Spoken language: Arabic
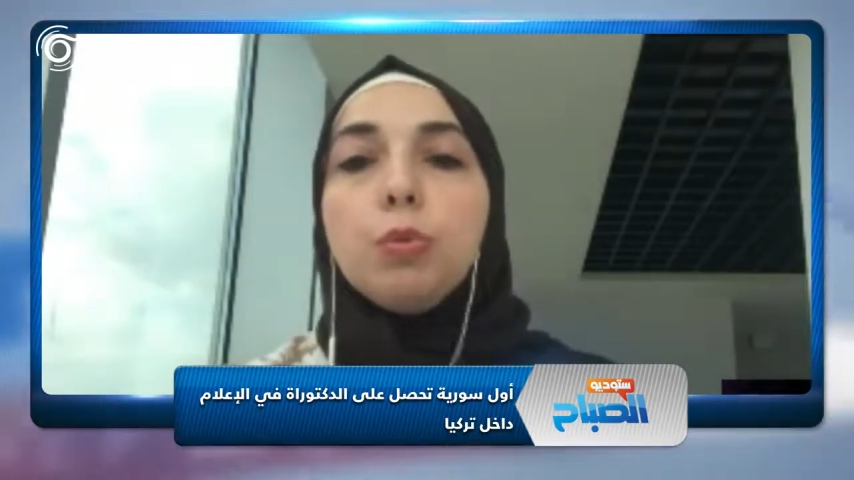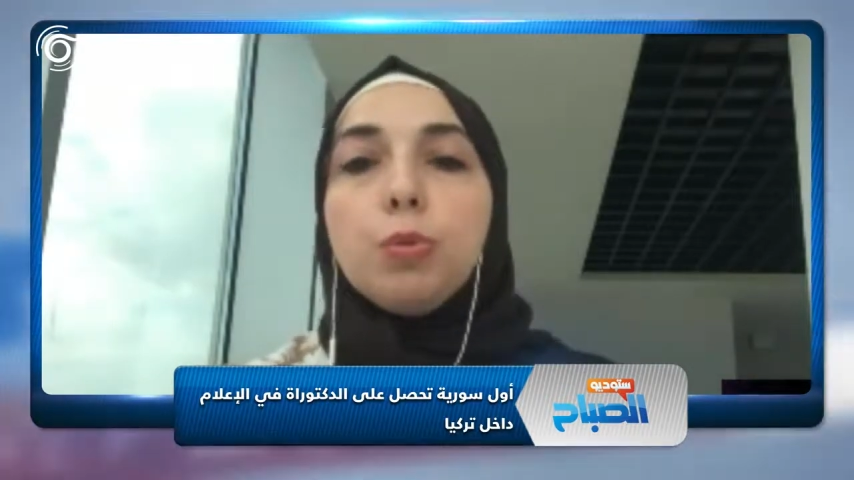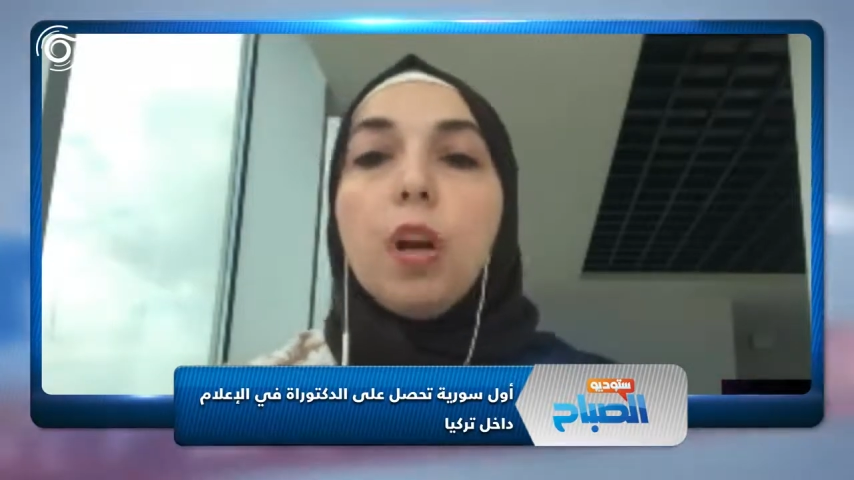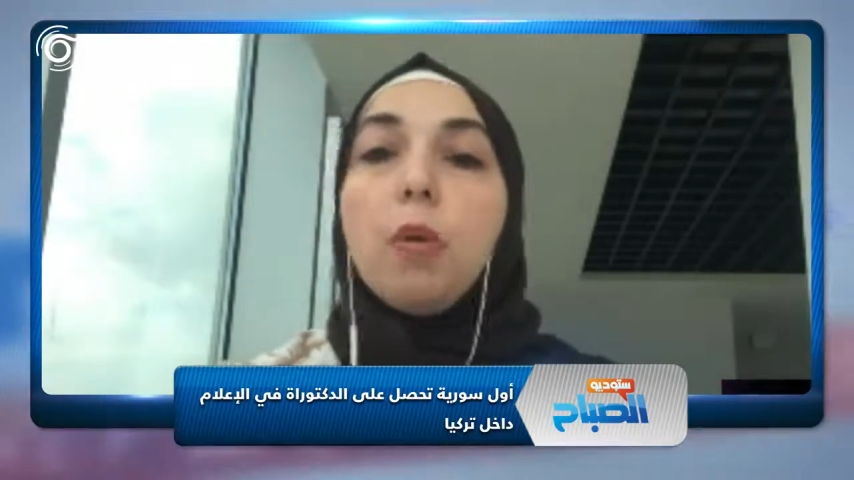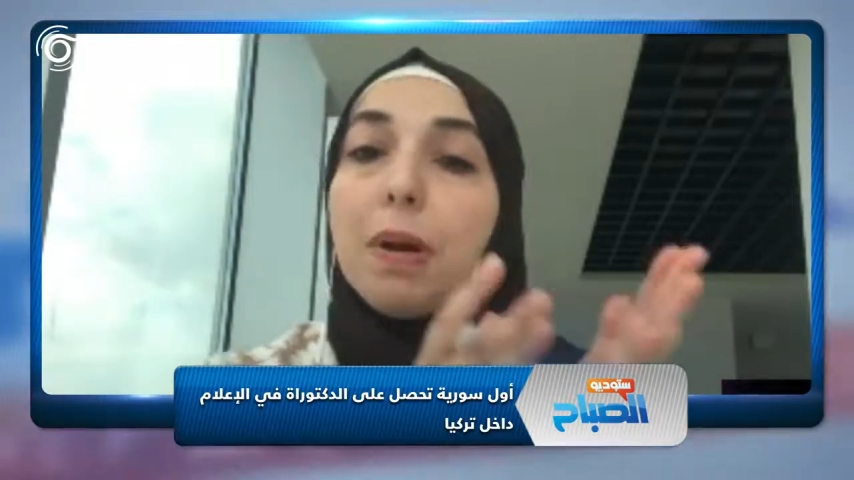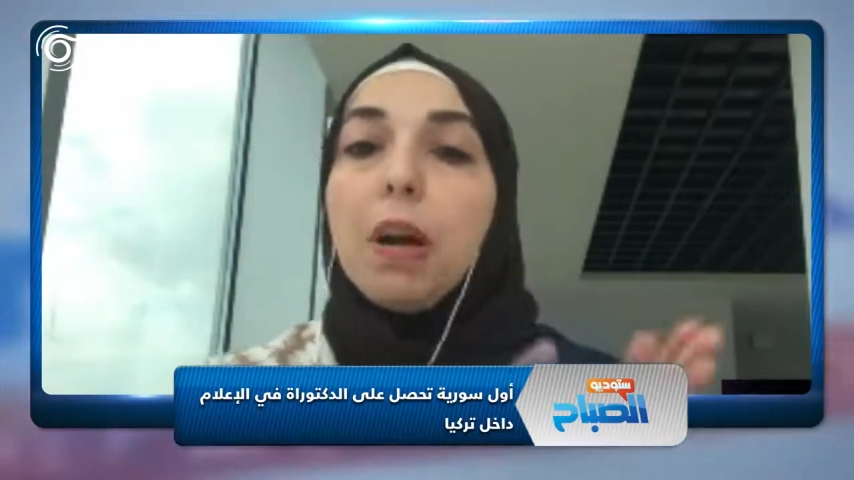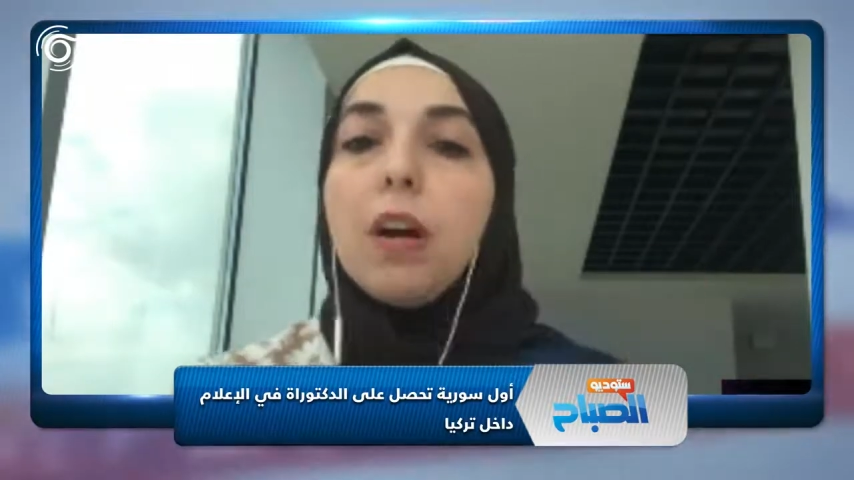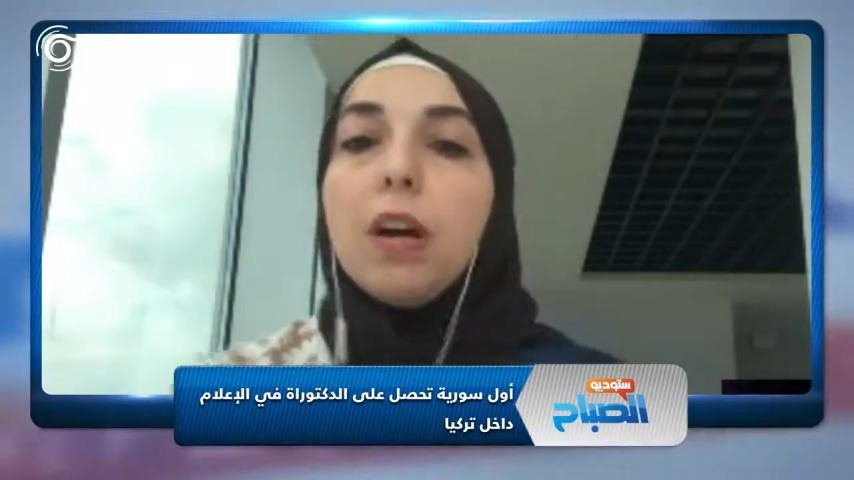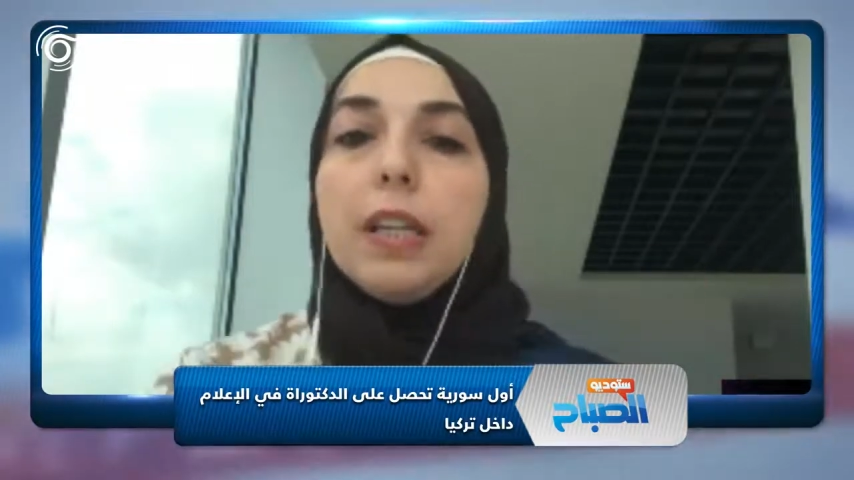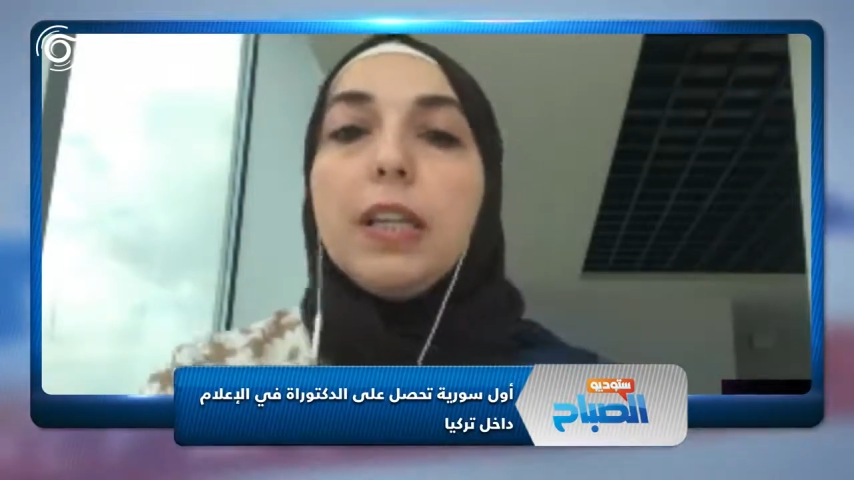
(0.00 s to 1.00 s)
الدكتوراه
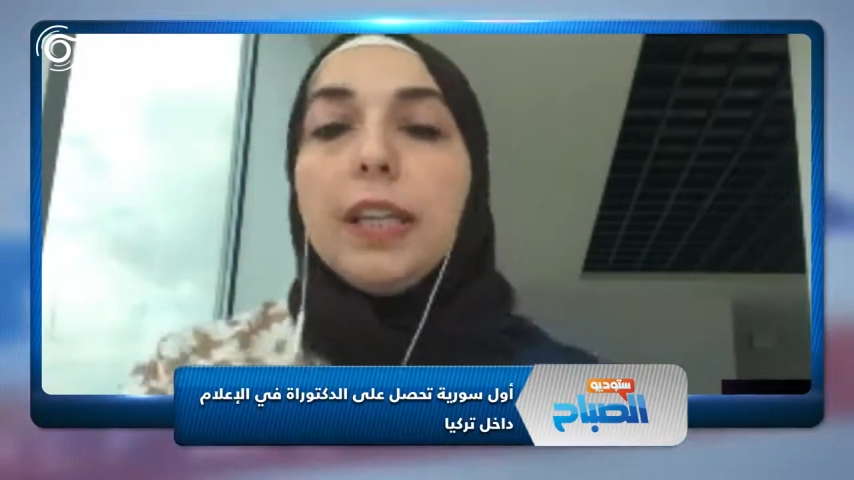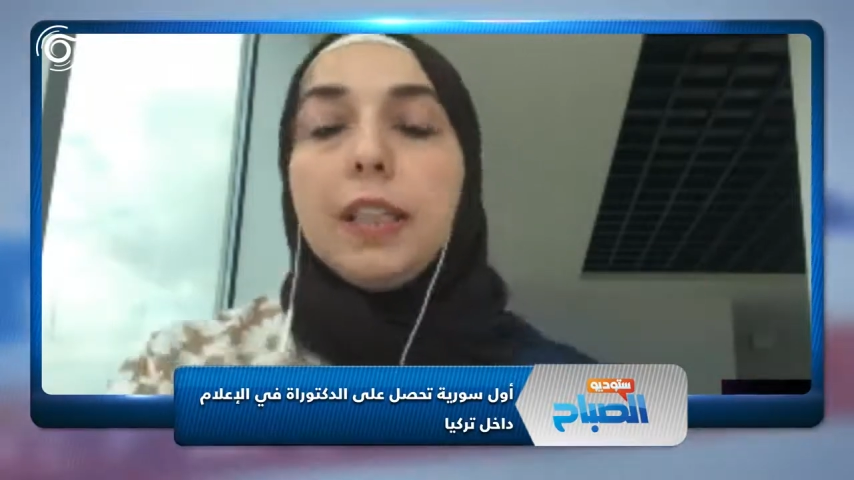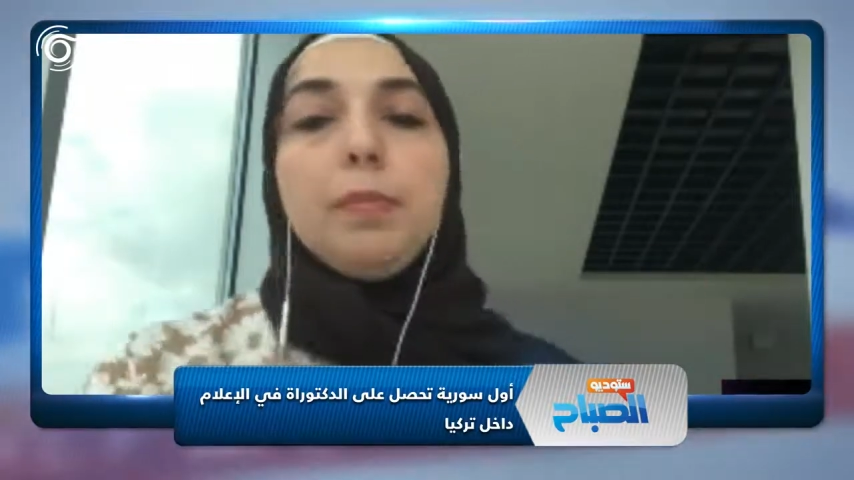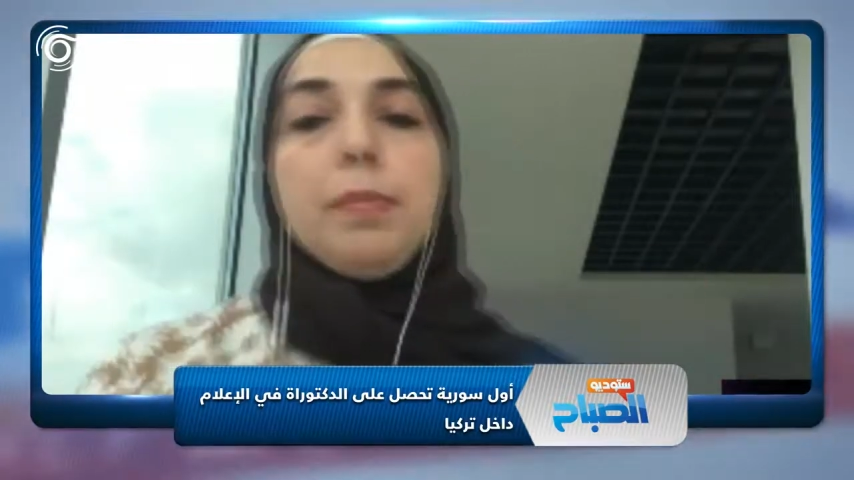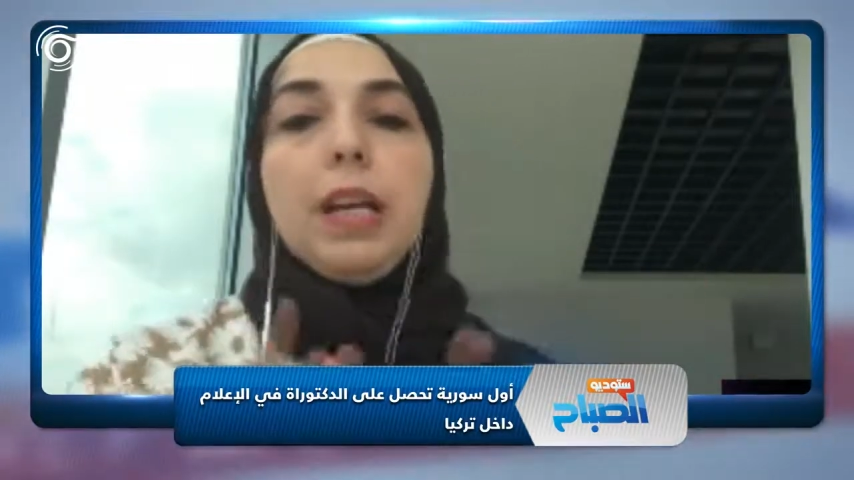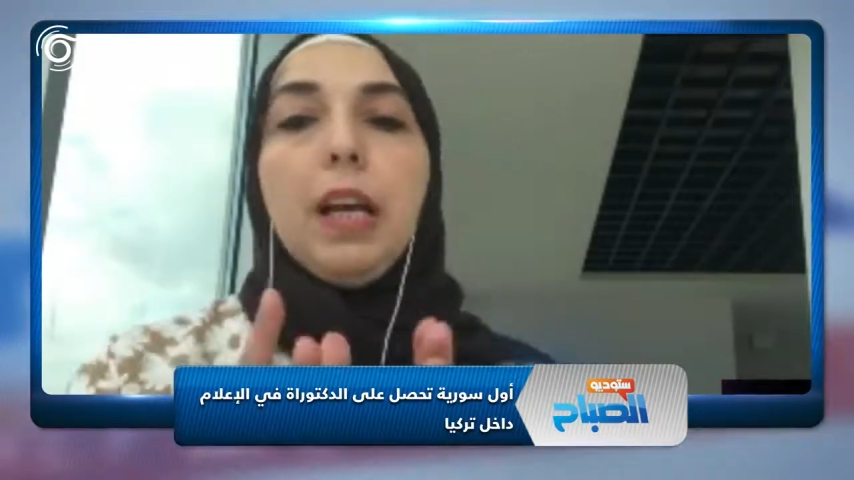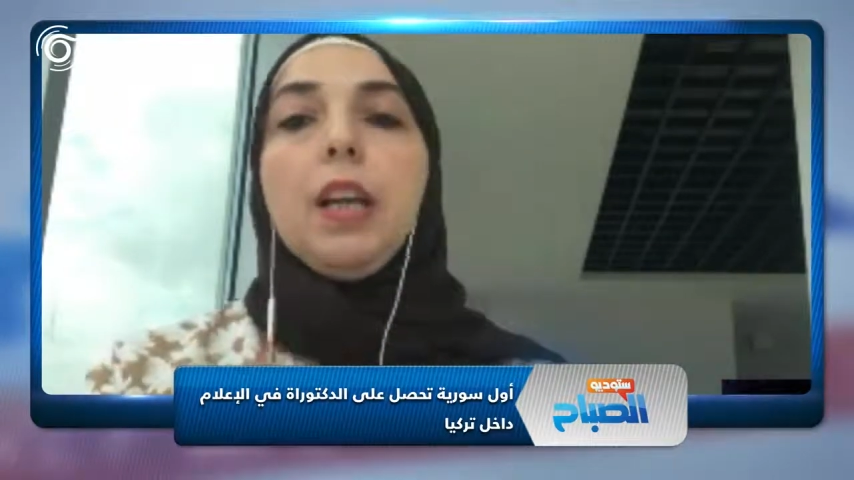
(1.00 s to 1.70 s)
والمقالة اللي كتبتها